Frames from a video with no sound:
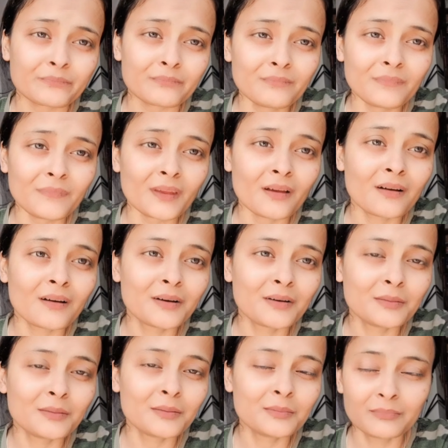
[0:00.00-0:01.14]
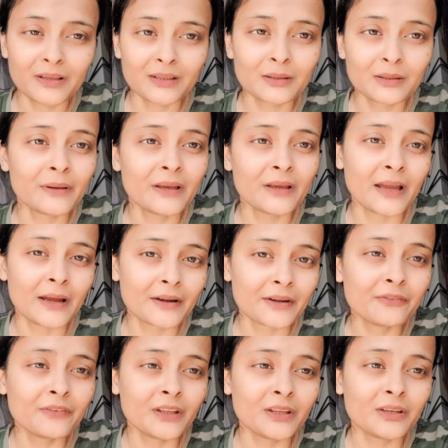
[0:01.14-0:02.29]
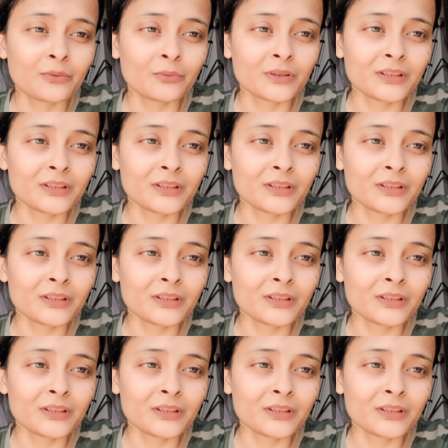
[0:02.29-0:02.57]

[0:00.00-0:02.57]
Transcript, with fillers: uh, मतलब मैं एक्टिव नहीं रहूँगी